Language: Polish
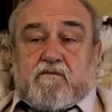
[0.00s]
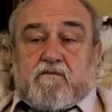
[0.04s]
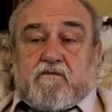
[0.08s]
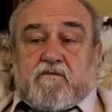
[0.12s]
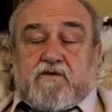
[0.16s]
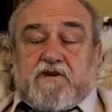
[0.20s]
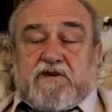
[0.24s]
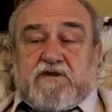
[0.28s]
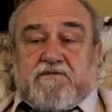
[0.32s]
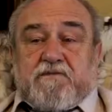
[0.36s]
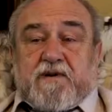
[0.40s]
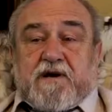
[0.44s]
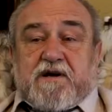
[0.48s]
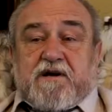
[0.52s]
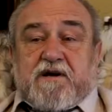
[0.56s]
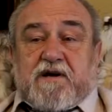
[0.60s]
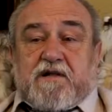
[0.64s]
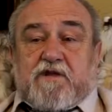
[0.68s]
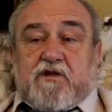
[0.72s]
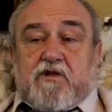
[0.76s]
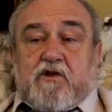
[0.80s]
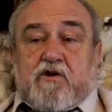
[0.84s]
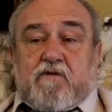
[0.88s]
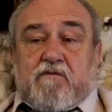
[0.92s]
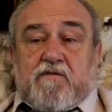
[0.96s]
W izbach
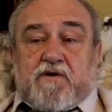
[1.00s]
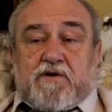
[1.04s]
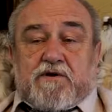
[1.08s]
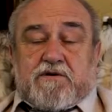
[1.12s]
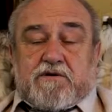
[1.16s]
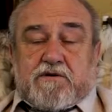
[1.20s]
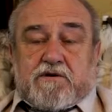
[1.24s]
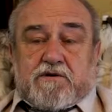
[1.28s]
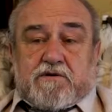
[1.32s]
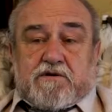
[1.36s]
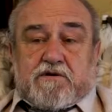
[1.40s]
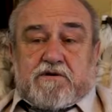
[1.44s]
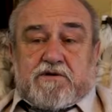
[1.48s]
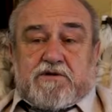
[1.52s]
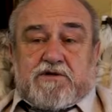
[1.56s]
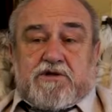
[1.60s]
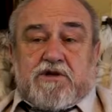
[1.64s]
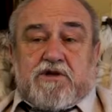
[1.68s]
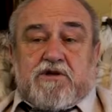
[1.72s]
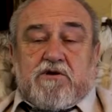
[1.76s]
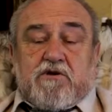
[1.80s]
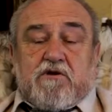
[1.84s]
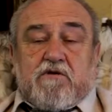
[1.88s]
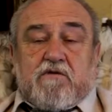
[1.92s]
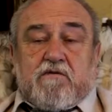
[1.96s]
handlowych
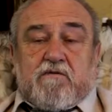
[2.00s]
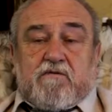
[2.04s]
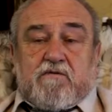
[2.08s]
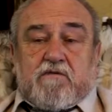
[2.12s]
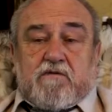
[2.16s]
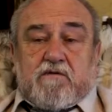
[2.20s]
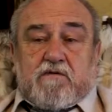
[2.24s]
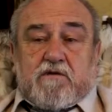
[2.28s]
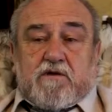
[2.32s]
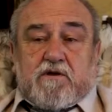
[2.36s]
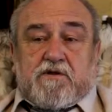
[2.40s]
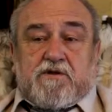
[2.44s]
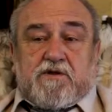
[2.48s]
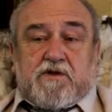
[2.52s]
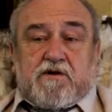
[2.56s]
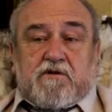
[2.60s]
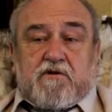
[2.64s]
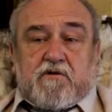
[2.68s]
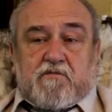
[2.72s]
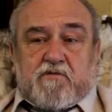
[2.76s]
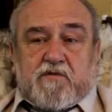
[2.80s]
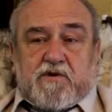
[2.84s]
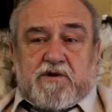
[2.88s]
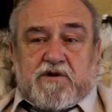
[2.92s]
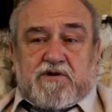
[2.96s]
City of London
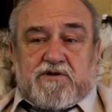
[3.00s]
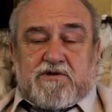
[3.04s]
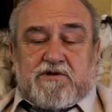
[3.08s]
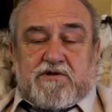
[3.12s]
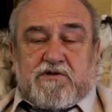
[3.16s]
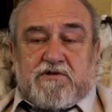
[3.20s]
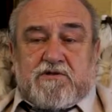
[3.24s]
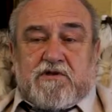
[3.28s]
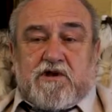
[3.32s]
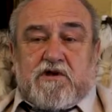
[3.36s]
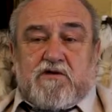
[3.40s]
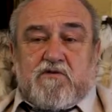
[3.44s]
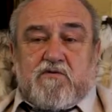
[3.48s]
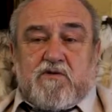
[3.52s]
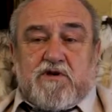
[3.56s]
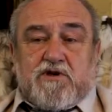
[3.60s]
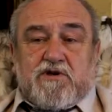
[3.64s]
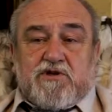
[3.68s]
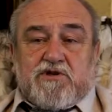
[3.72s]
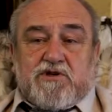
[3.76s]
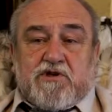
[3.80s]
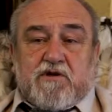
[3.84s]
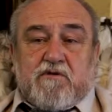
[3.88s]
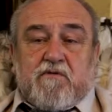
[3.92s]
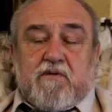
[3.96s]
Corporation znajduje
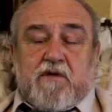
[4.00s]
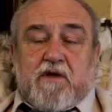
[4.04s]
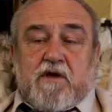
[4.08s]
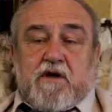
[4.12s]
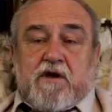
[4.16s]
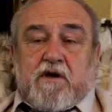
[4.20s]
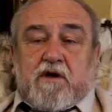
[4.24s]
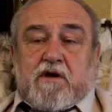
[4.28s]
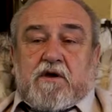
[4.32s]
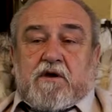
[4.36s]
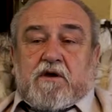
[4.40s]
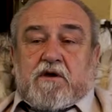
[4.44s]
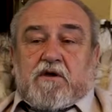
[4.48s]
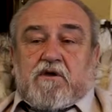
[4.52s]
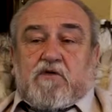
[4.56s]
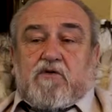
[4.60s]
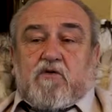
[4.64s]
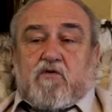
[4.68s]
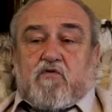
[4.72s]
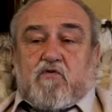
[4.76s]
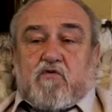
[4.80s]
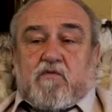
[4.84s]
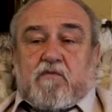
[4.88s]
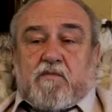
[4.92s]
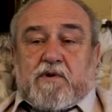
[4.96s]
się
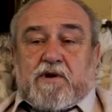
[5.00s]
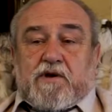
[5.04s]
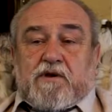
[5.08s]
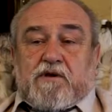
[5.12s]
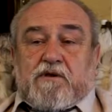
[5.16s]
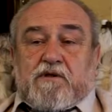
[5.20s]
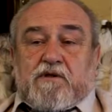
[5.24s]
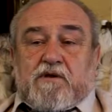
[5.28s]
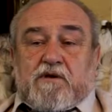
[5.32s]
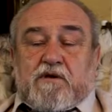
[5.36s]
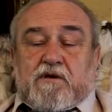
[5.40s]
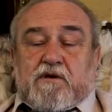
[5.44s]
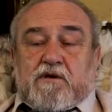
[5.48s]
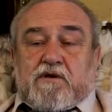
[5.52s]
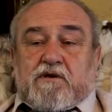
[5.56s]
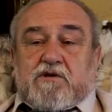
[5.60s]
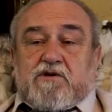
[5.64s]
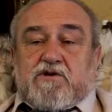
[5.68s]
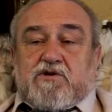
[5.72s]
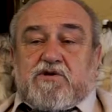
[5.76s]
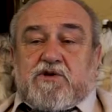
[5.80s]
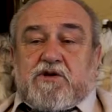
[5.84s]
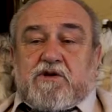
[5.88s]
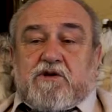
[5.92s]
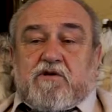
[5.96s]
dokument,
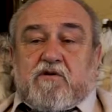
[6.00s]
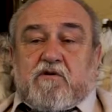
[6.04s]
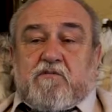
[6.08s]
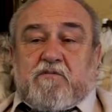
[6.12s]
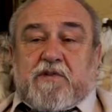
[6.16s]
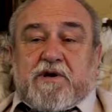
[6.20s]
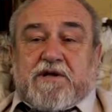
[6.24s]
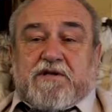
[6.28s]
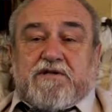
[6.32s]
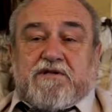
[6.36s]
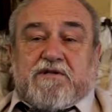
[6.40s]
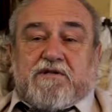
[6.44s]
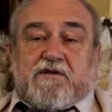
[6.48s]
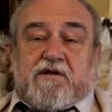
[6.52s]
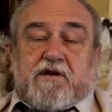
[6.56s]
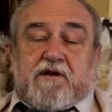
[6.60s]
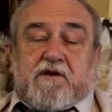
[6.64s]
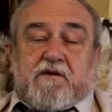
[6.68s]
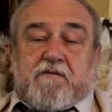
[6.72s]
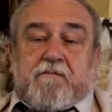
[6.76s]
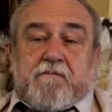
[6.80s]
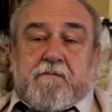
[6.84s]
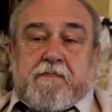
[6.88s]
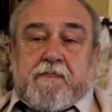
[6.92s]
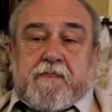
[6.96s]
że
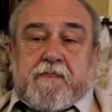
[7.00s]
obecne